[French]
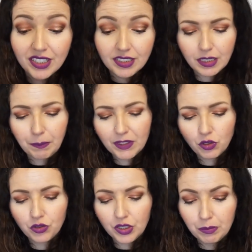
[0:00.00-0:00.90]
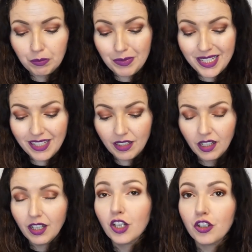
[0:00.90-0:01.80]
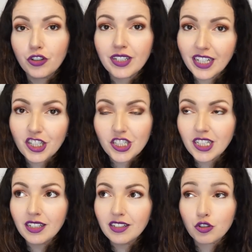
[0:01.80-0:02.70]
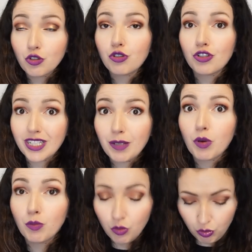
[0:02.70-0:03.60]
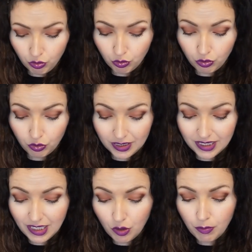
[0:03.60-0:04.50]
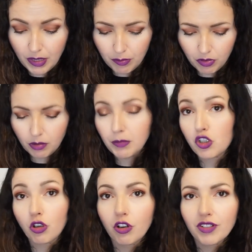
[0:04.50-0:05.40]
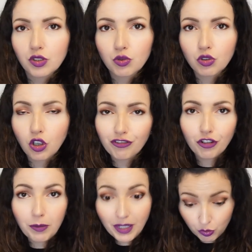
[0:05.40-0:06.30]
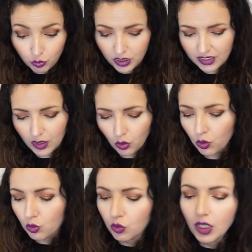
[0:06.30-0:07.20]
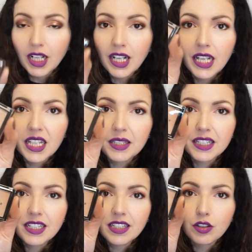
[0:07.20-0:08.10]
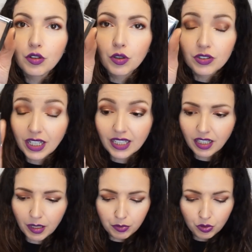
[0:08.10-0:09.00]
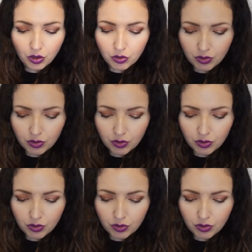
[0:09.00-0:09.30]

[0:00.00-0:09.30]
si c'est pas celui-ci, mais il y en a un que j'ai que j'aime beaucoup. Donc euh, si c'est le même, bah, je rends en version grand format. Du coup, ça sera trop cool. Il est euh, très très beau. En tout